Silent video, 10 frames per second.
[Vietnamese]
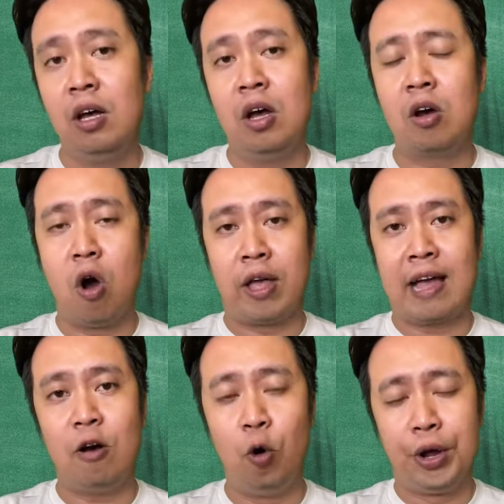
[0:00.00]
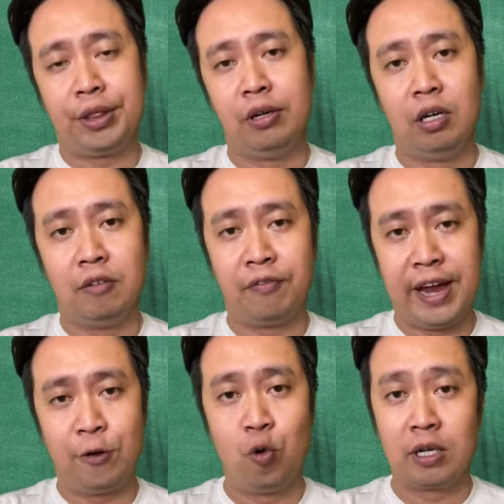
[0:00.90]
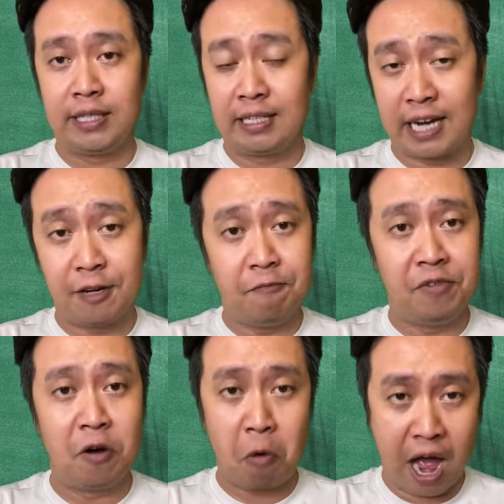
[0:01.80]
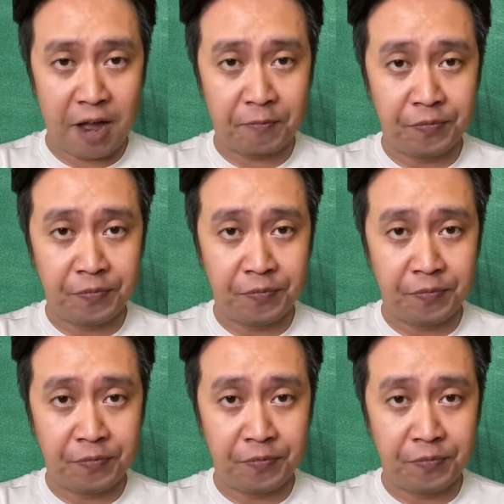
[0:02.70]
khỏi các hồi tưởng về cuộc chiến tranh vừa qua.